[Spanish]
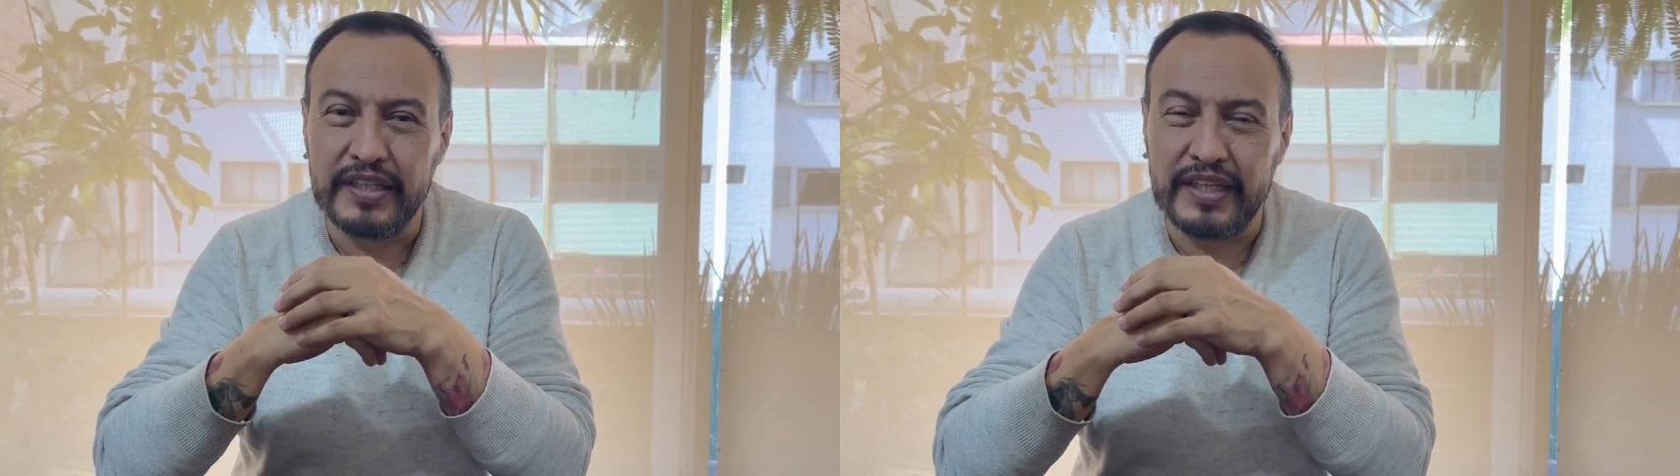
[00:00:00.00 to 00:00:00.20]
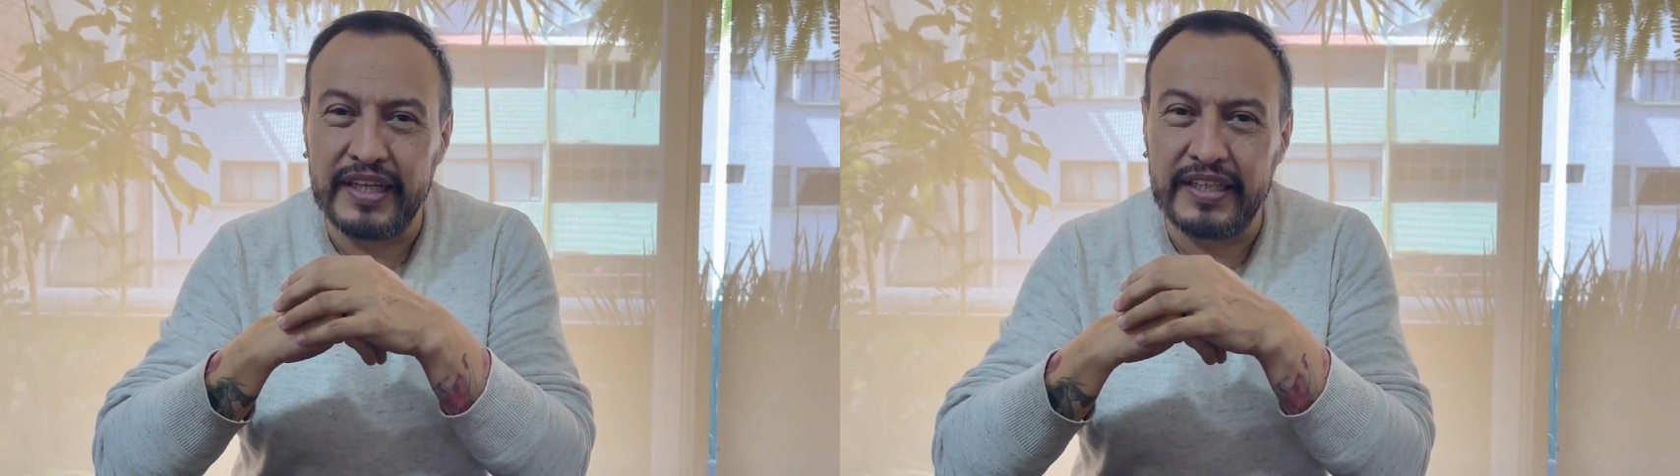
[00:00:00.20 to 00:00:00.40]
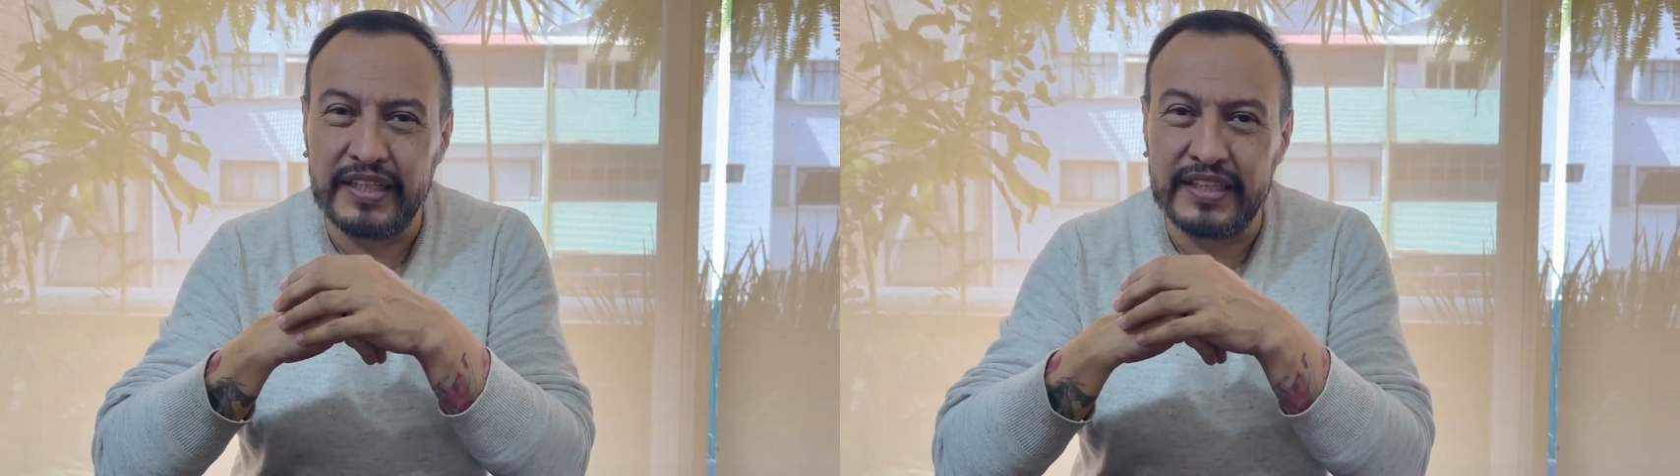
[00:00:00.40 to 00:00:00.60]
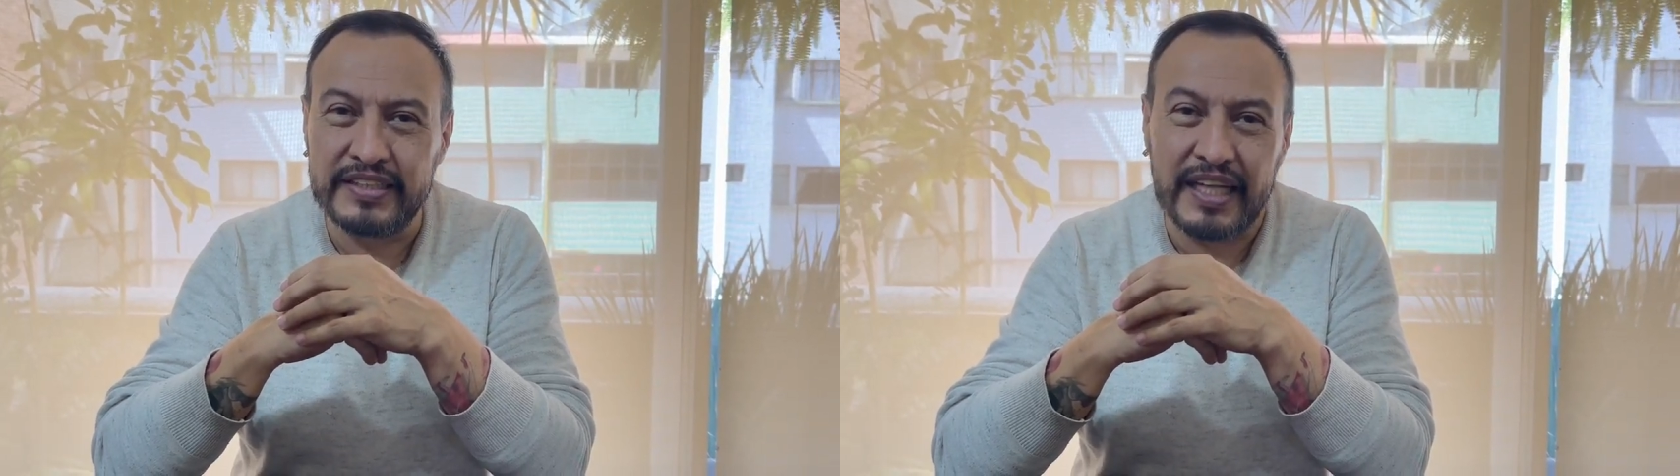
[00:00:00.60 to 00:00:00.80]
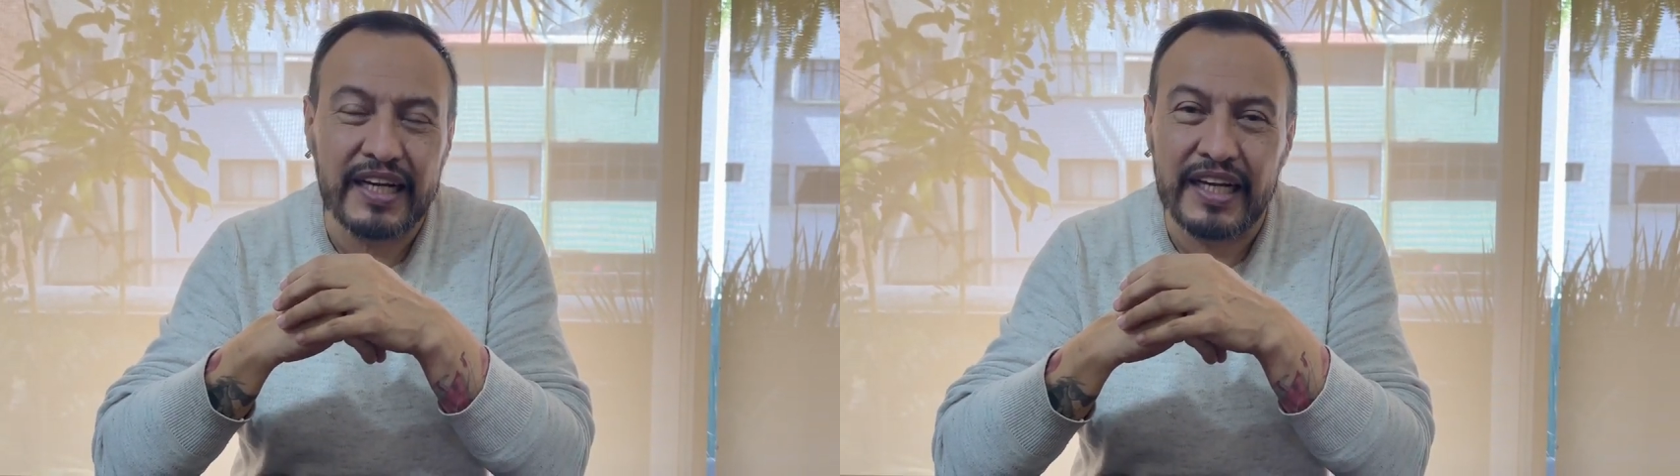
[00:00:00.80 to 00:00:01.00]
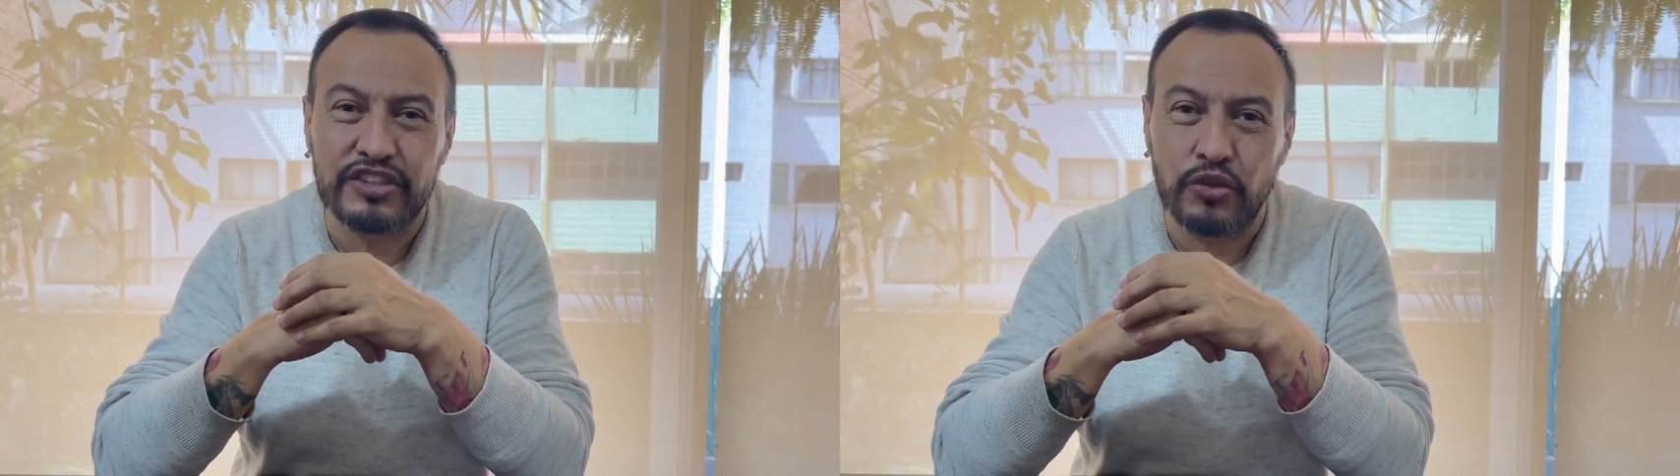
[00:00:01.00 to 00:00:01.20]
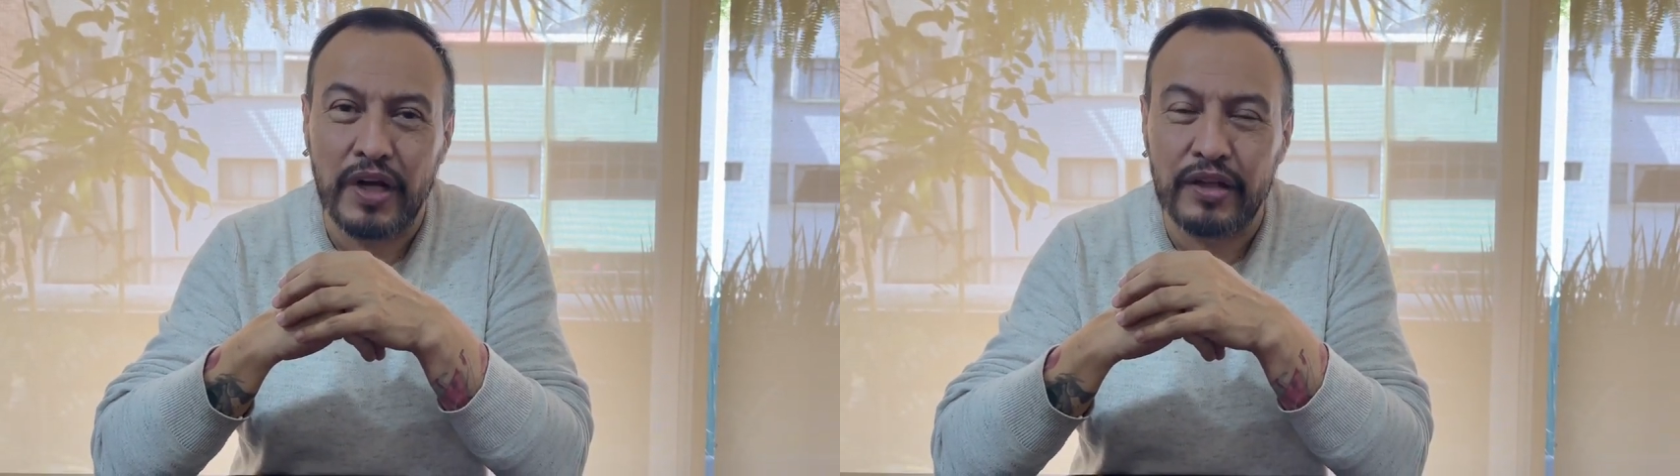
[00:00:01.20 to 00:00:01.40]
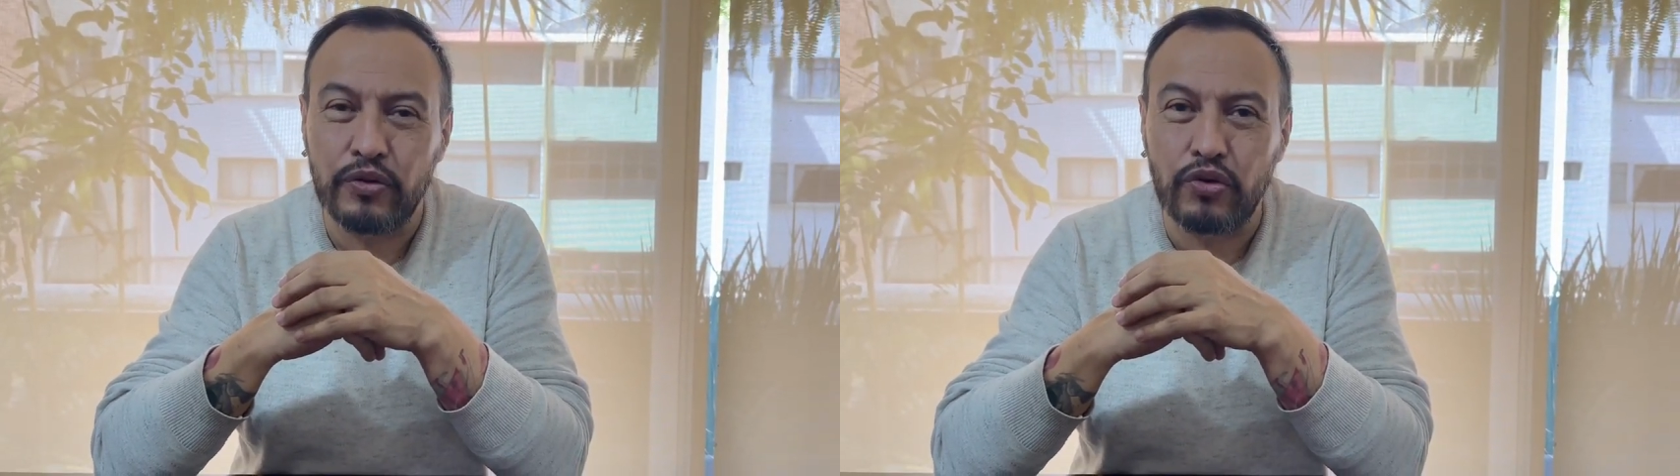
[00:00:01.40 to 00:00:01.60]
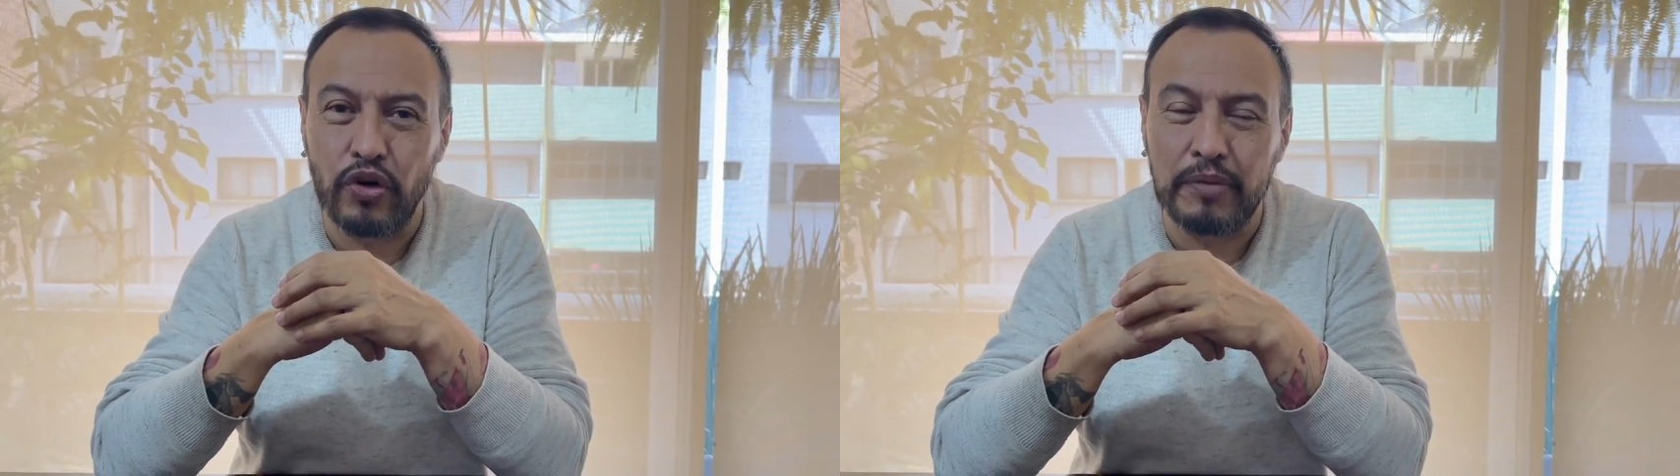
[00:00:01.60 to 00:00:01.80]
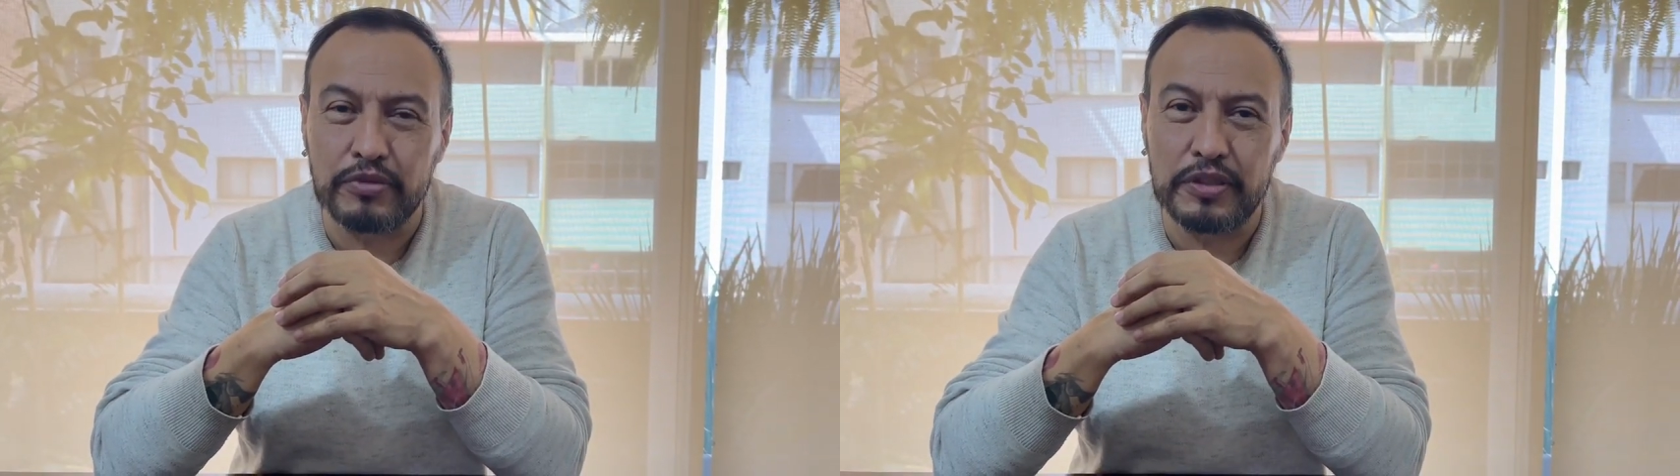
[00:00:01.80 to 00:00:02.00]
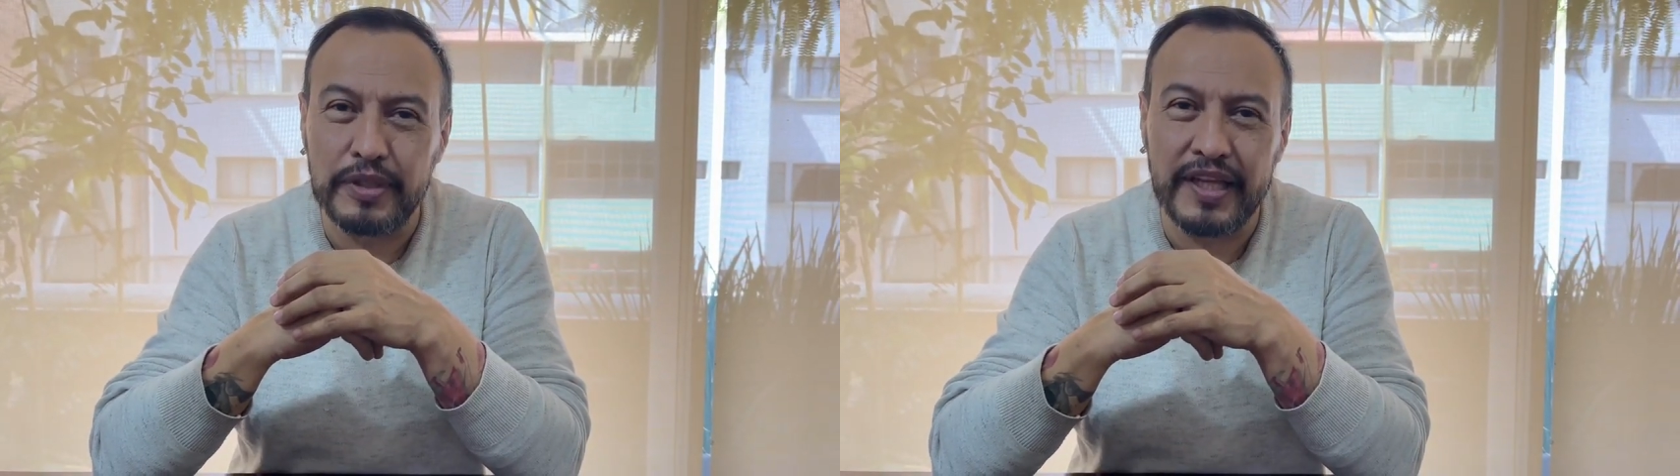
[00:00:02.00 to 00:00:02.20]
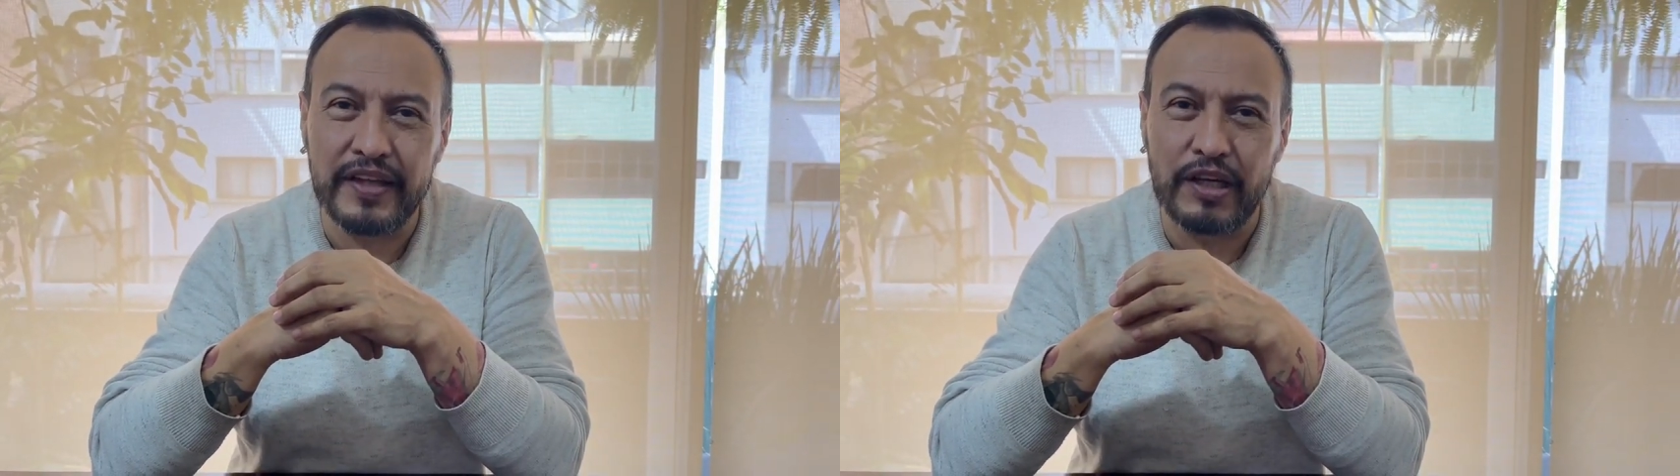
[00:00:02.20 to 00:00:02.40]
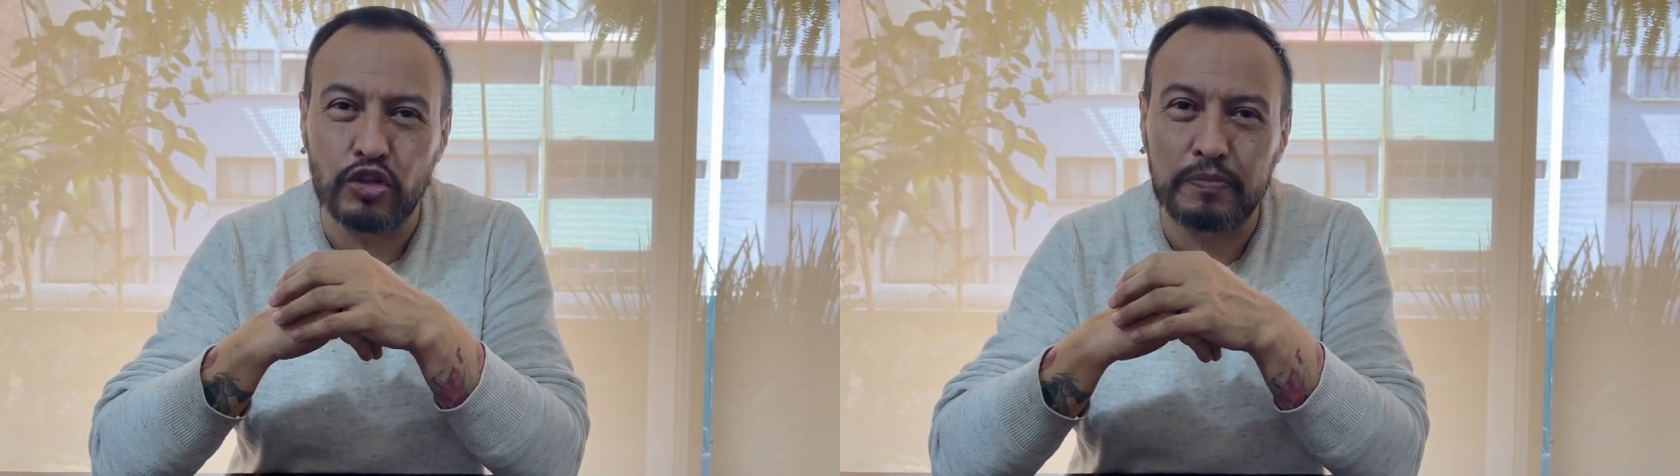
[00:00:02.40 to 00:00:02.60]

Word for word: que está relacionado con la posibilidad de que los